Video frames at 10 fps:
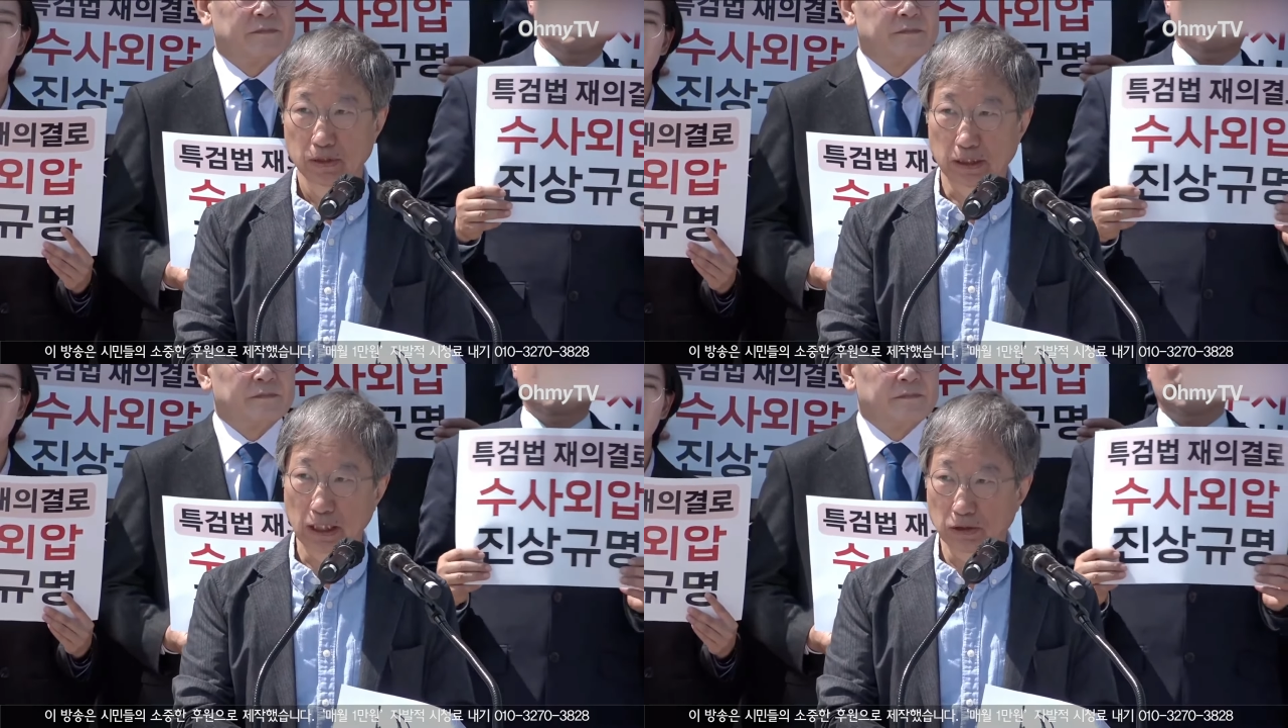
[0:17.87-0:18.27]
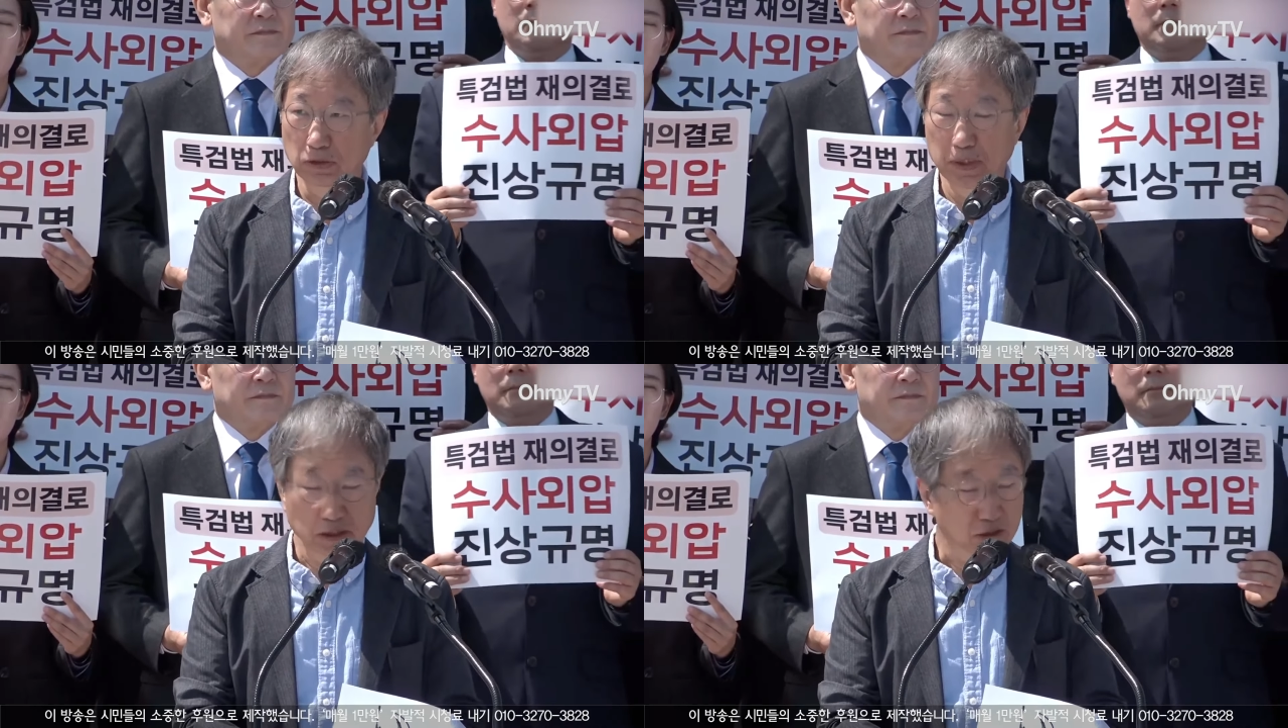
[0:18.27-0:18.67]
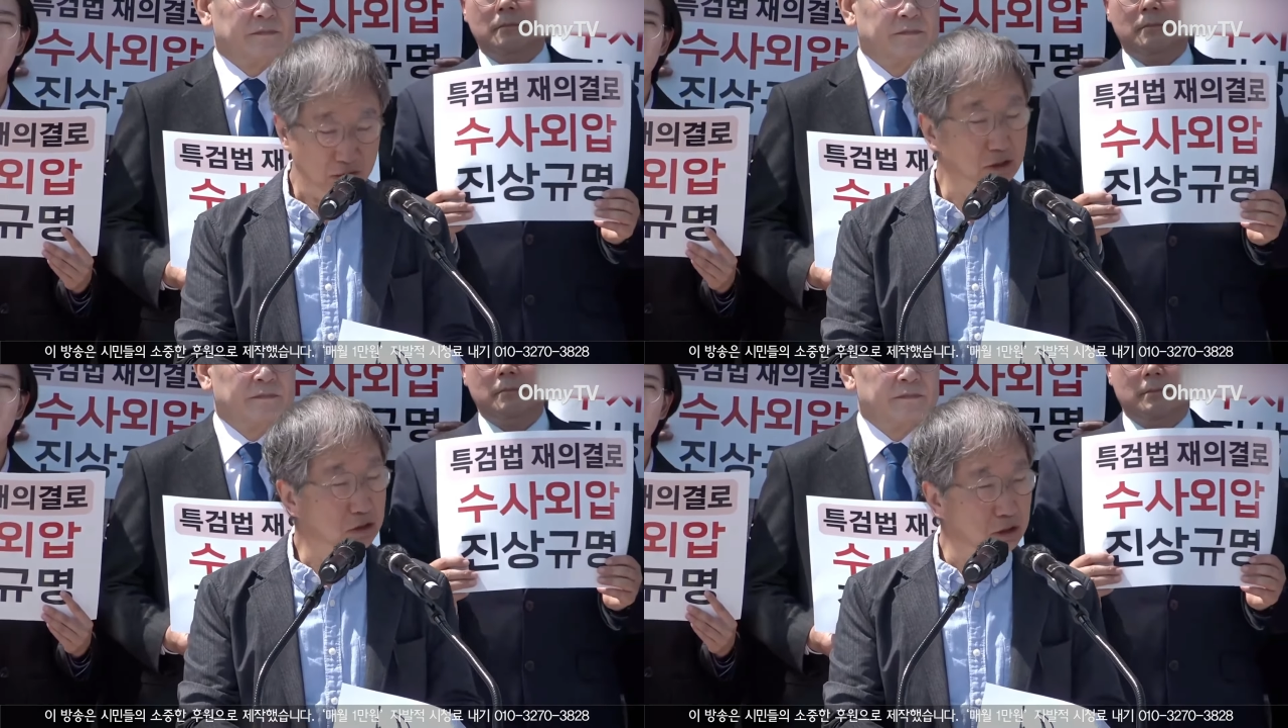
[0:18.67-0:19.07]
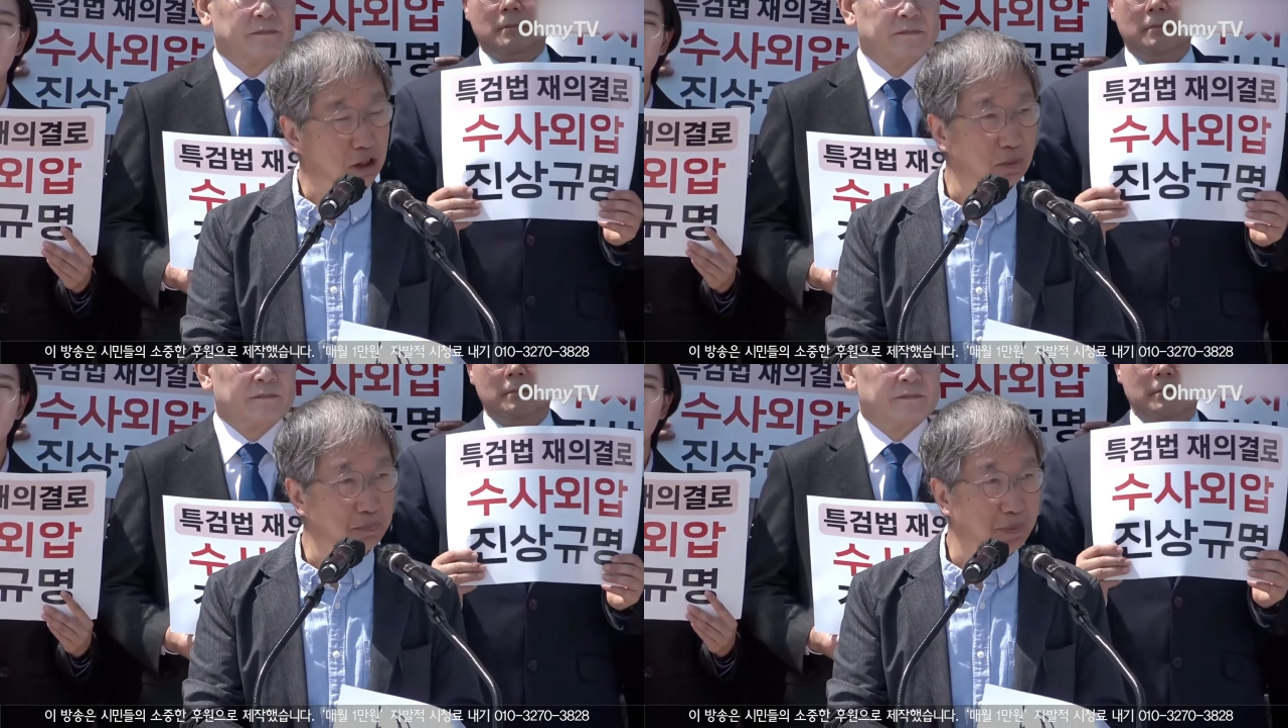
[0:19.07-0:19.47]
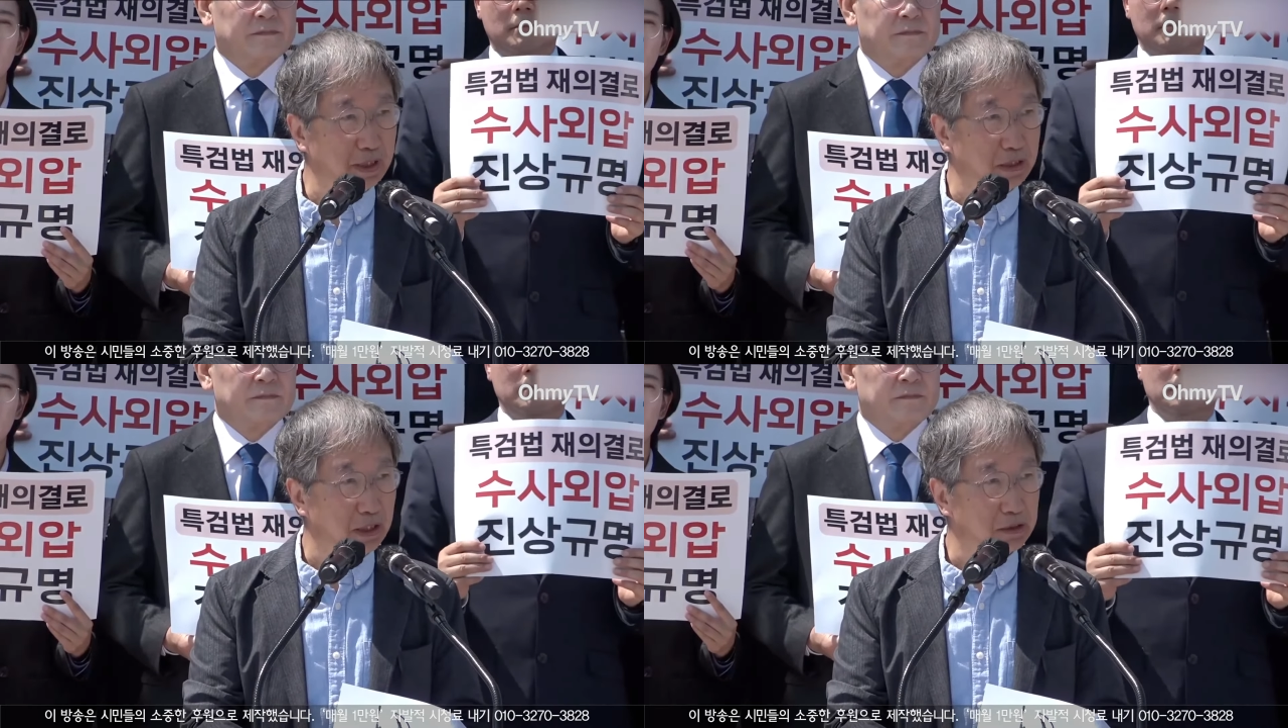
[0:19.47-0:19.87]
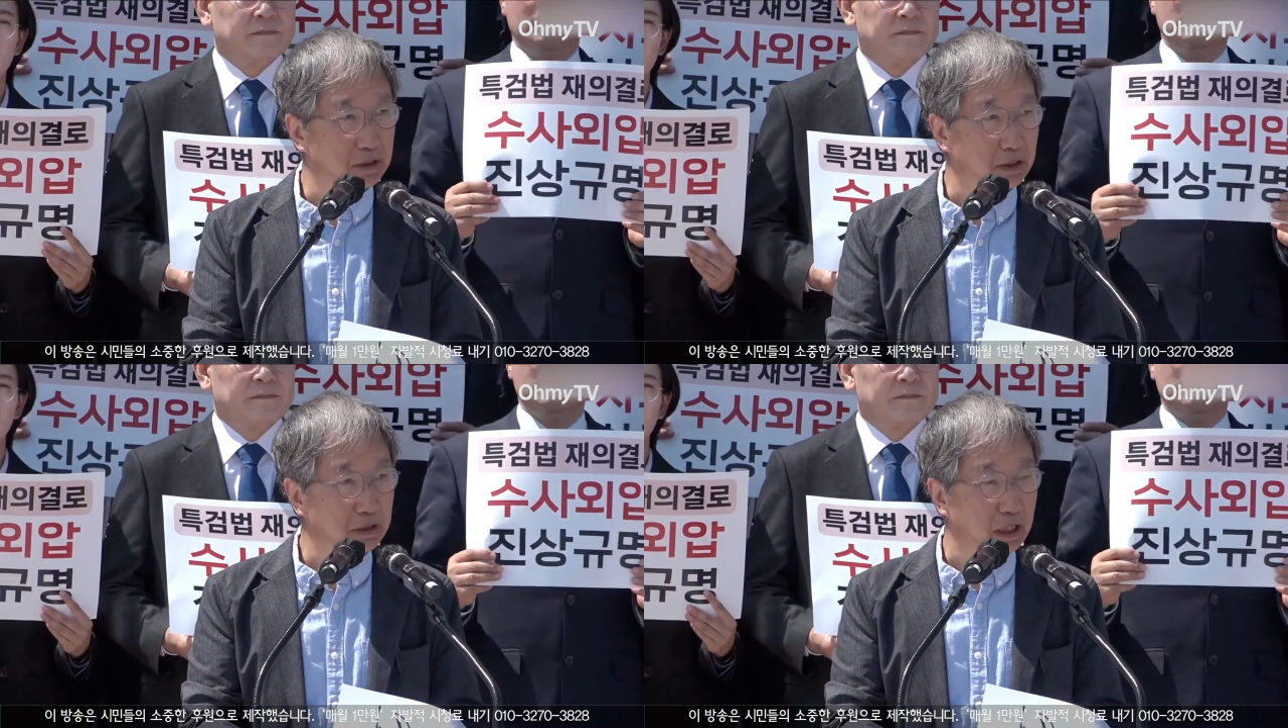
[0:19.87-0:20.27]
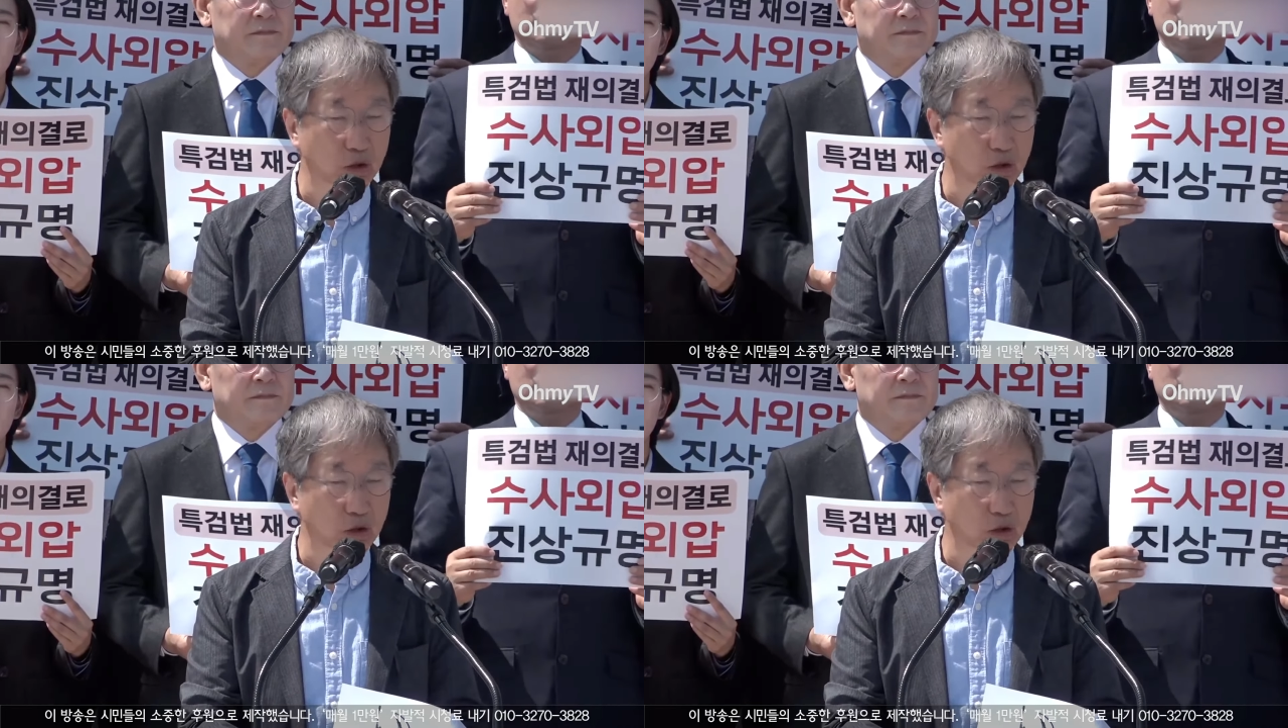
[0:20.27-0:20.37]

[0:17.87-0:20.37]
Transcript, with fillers: 최상규명 특검법에 대해서